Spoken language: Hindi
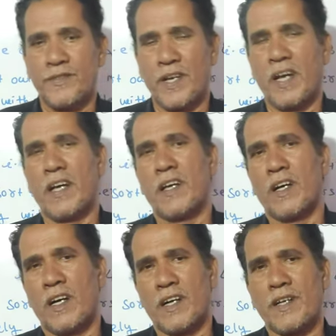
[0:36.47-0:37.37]
चाहे
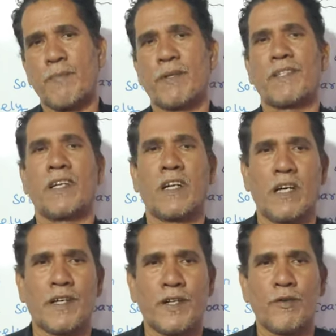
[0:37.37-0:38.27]
हंड्रेड परसेंट
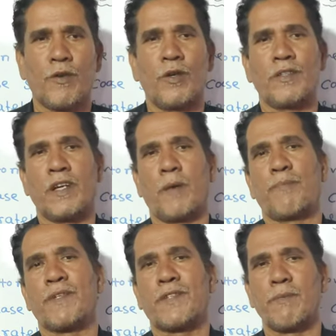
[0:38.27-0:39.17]
काटन हो या
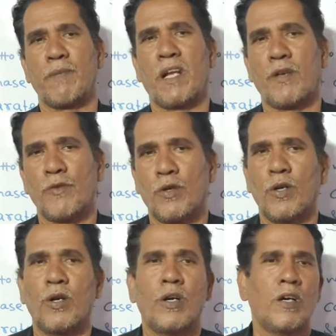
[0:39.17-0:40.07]
पीसी मिलांज हो
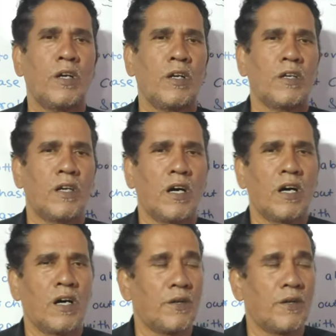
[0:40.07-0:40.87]
आ,